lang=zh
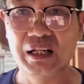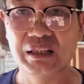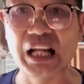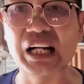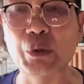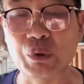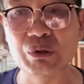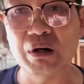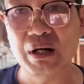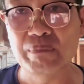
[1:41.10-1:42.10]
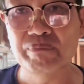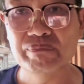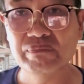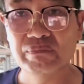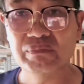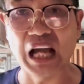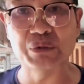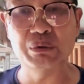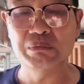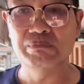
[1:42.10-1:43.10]
他跟我说：“大
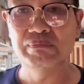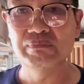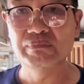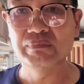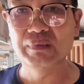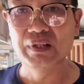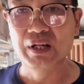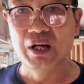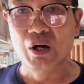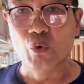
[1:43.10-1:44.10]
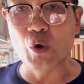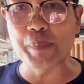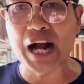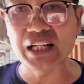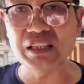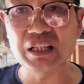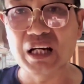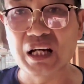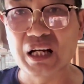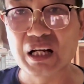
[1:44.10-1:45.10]
叔，我把鸽子
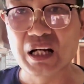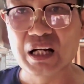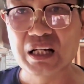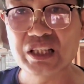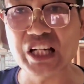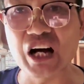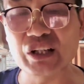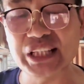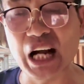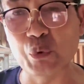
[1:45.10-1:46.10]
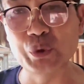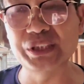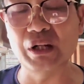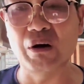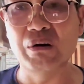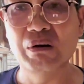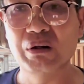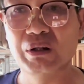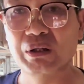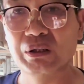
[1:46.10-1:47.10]
上下呼吸道
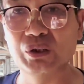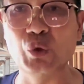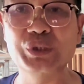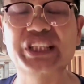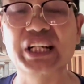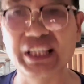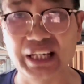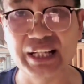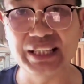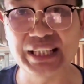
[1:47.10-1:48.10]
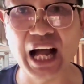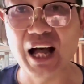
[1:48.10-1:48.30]
都清理了一下，